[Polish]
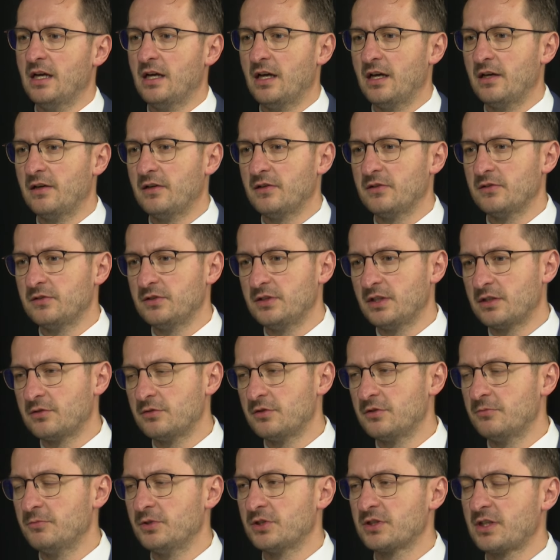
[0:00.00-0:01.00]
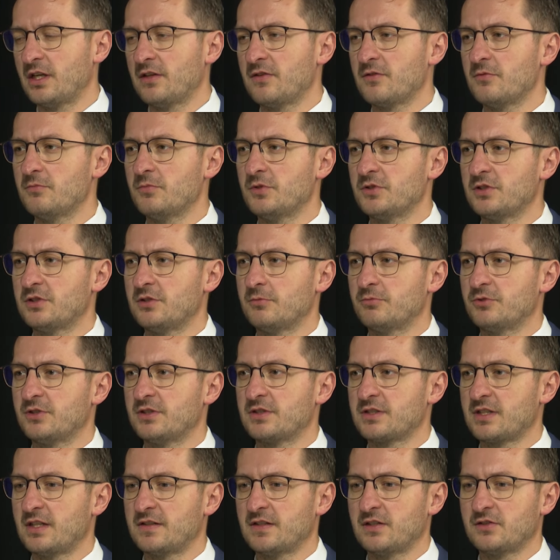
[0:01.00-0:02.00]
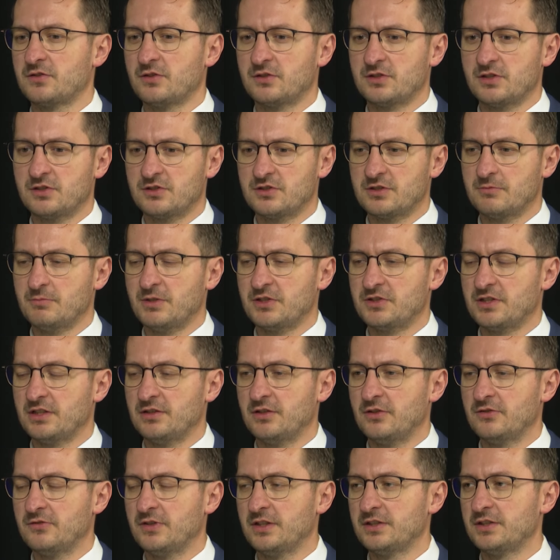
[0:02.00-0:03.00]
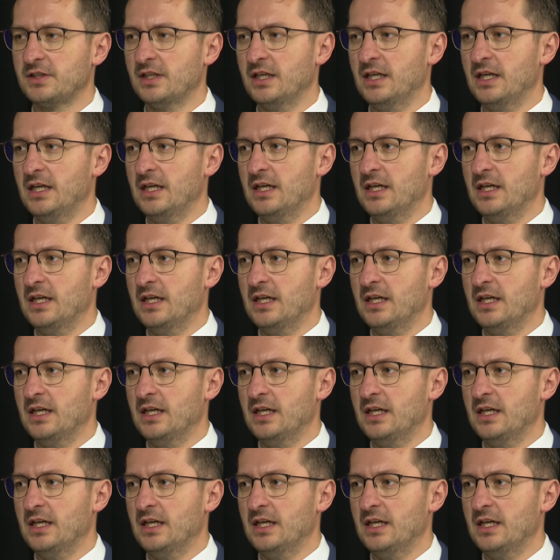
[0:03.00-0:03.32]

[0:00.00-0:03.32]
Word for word: a niektórym mieszkańcom może to przeszkadzać, to też trzeba szanować.